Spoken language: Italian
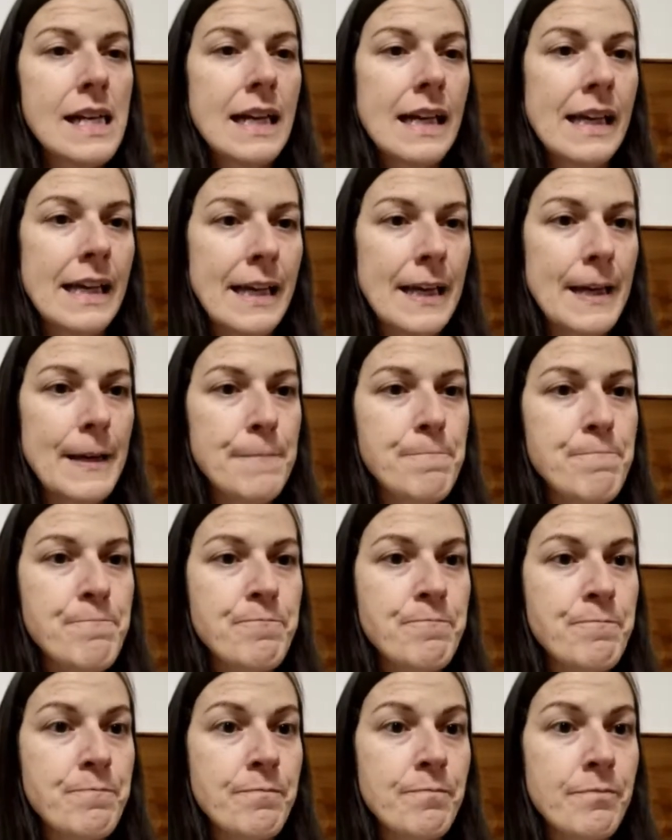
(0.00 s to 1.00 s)
E,
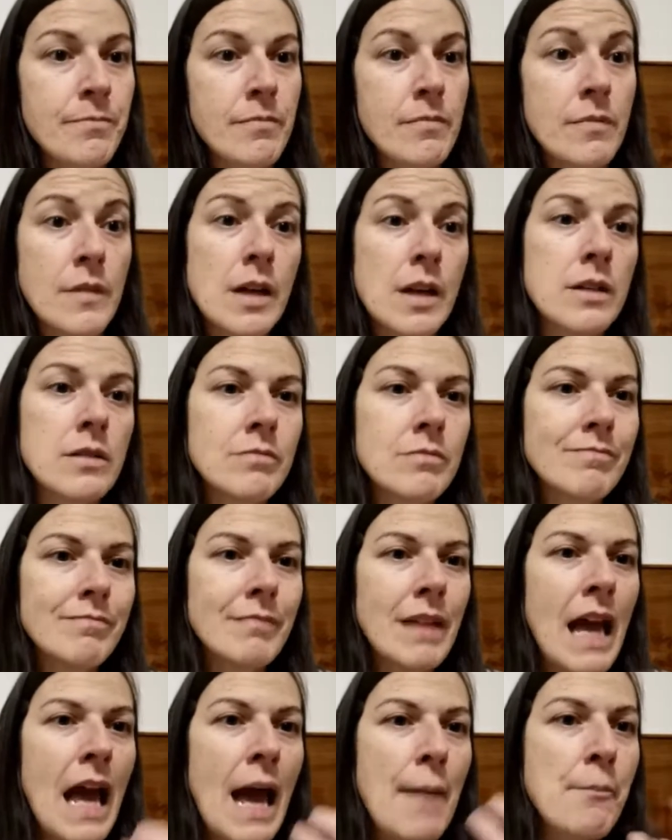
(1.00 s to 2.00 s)
ehm,
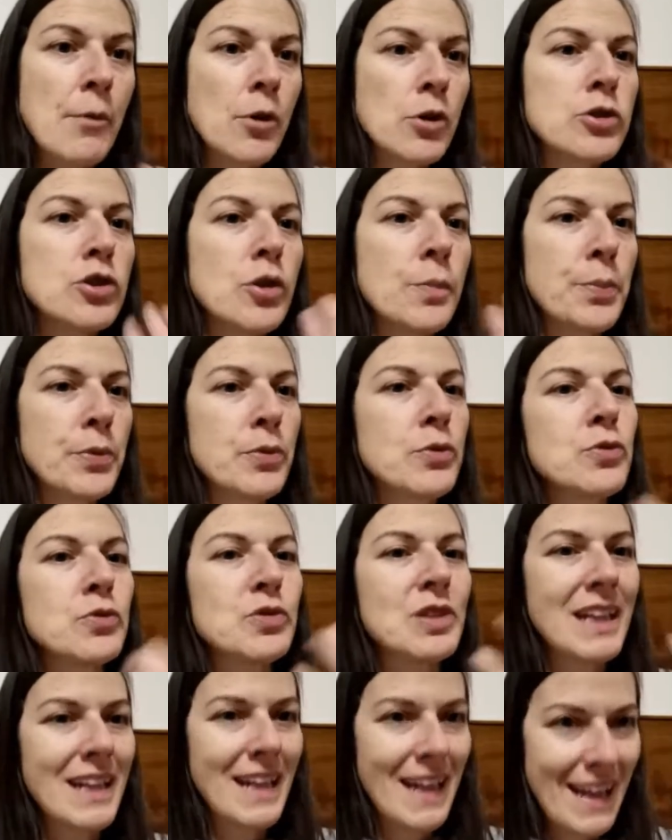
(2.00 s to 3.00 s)
è molto più
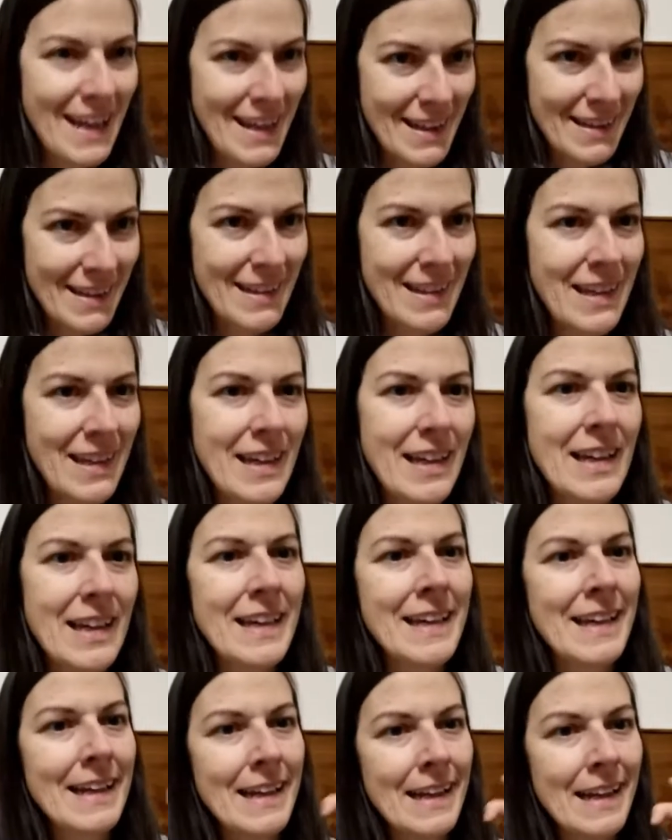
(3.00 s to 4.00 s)
nutriente
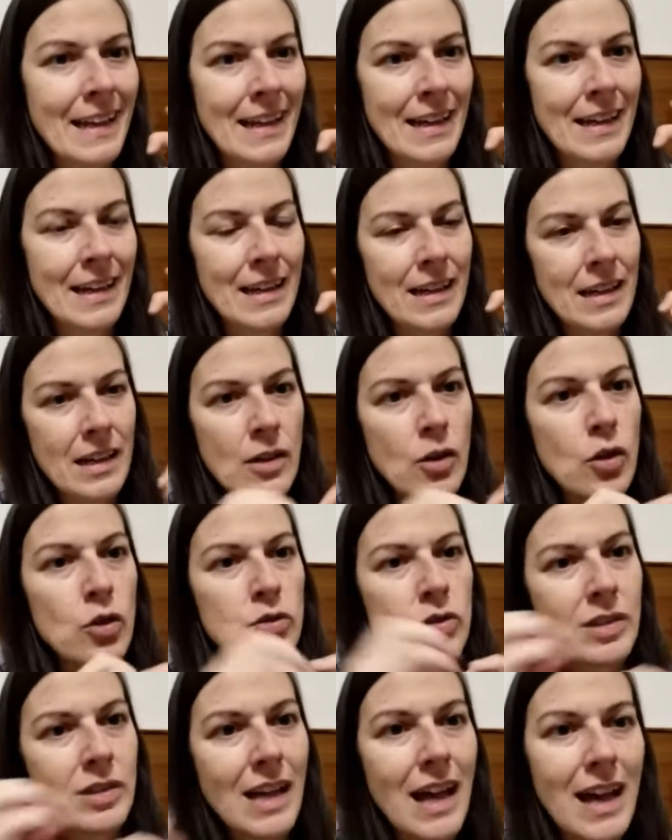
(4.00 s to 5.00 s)
il eh,
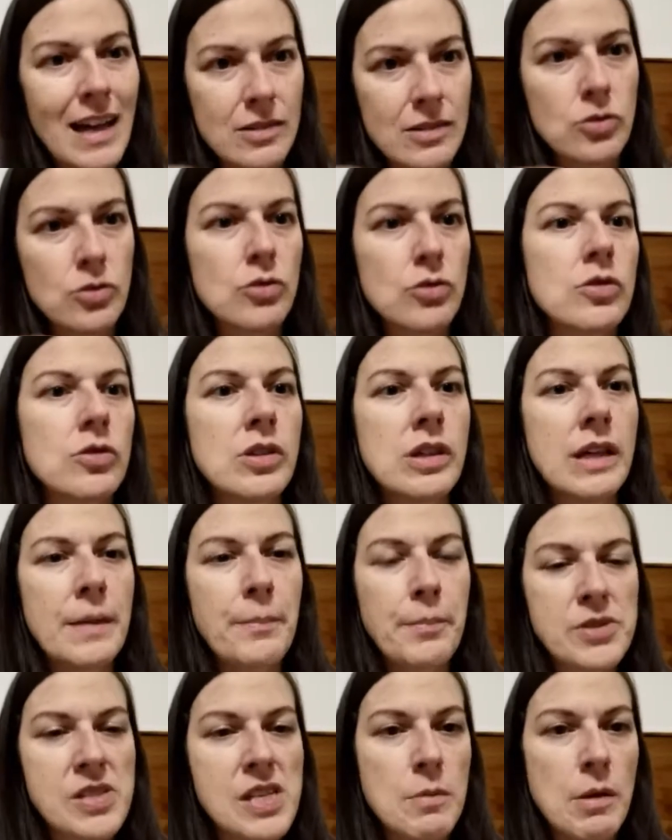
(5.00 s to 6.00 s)
contatto che
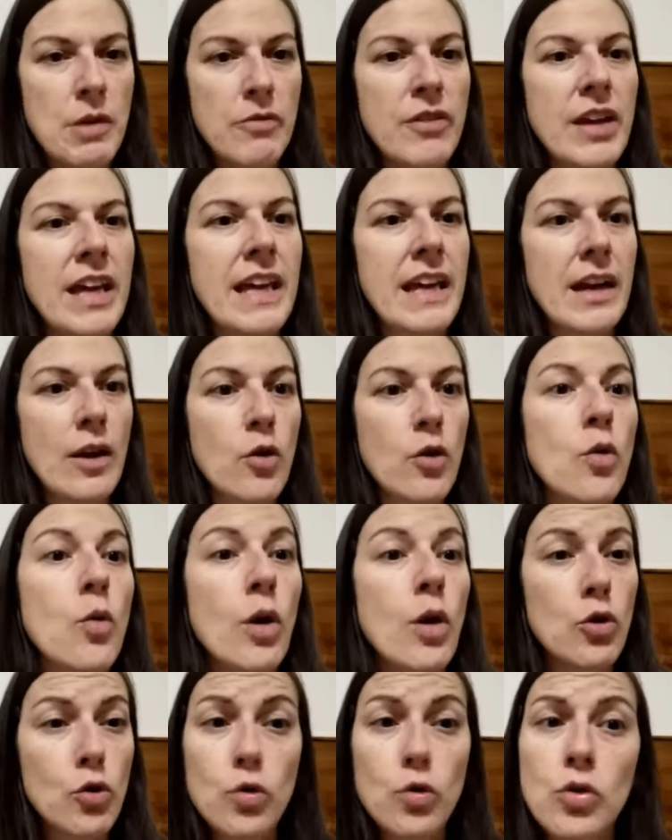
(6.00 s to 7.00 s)
possiamo avere con
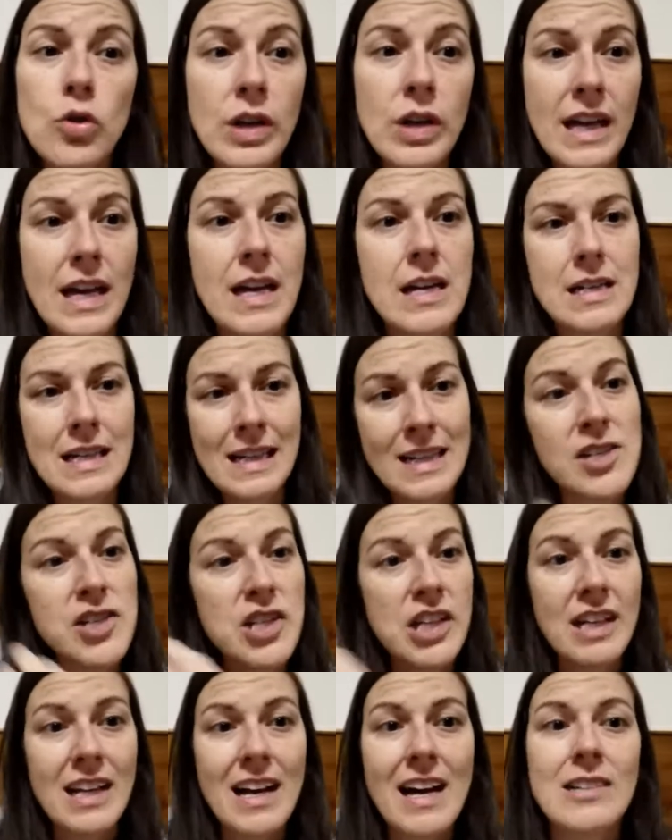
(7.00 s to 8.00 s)
qualcuno che ha
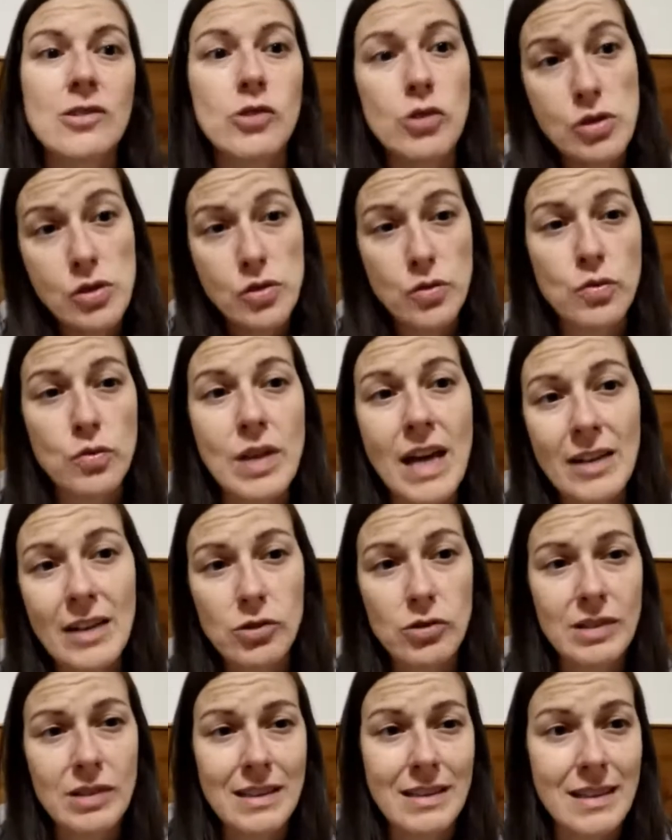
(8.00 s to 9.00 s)
ricercato e
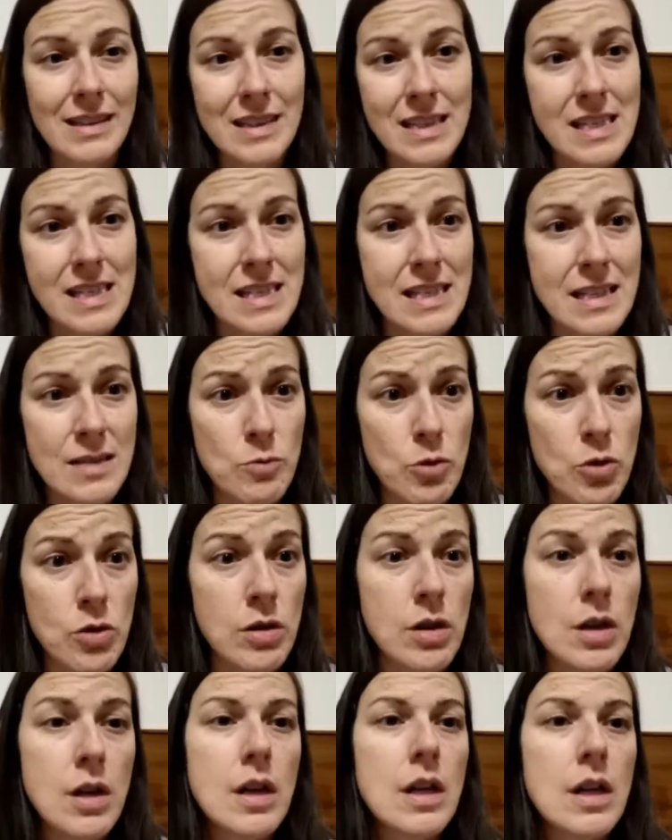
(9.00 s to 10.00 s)
studiato tantissimo